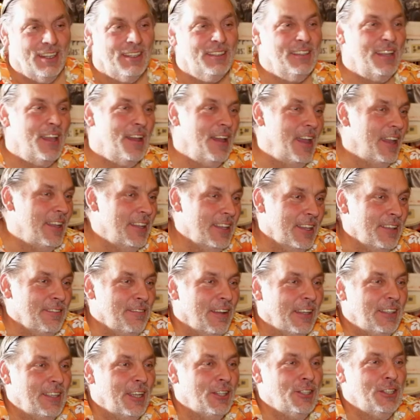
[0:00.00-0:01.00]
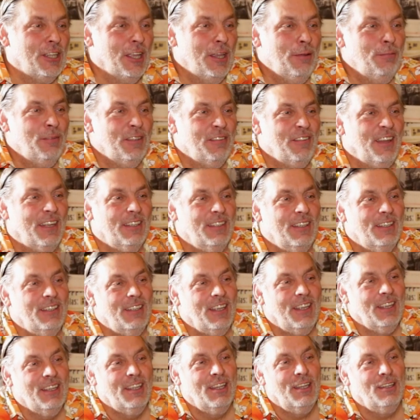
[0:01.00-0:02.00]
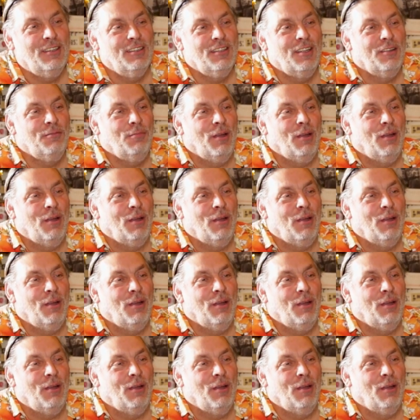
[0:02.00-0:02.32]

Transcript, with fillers: ist ja eigentlich was Erstrebenswertes, den Kids das